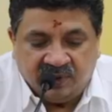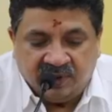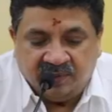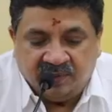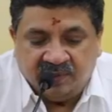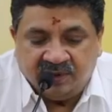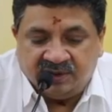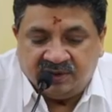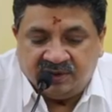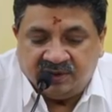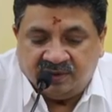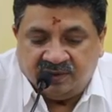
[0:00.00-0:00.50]

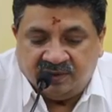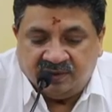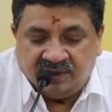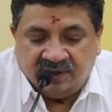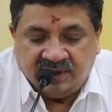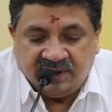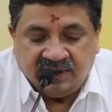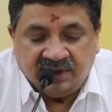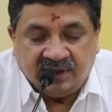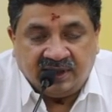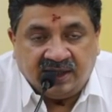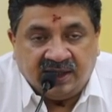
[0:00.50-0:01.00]

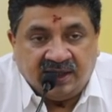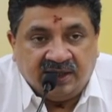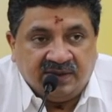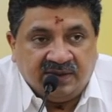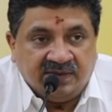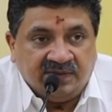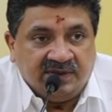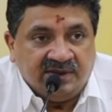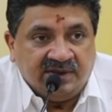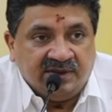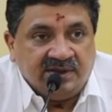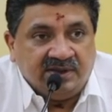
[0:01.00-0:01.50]
முதலமைச்சருடைய
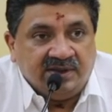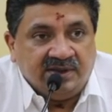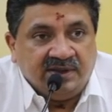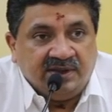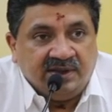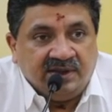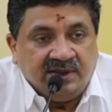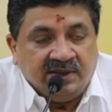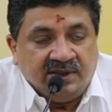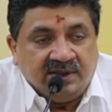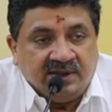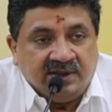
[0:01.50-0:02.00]
கனவு
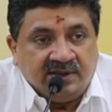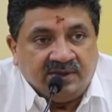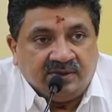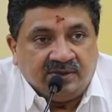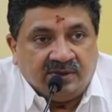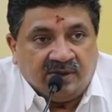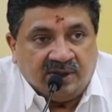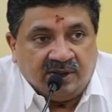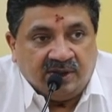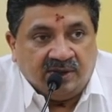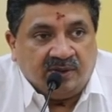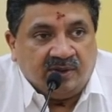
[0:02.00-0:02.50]

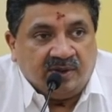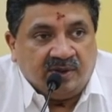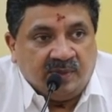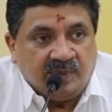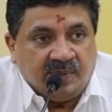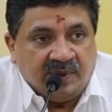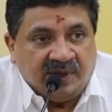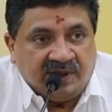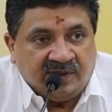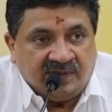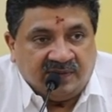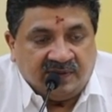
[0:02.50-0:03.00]
தொலைநோக்கு
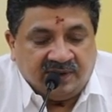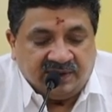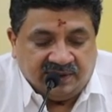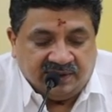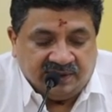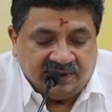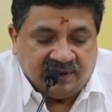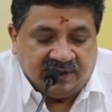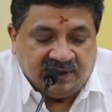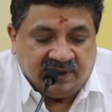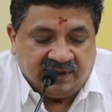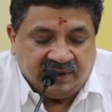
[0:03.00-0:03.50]
பார்வை
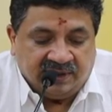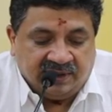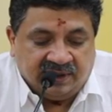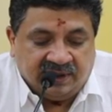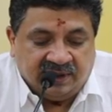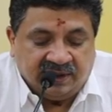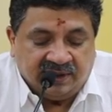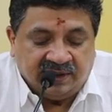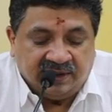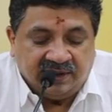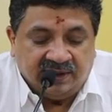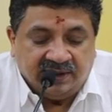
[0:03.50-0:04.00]

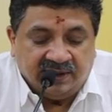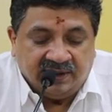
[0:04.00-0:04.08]
அதனால்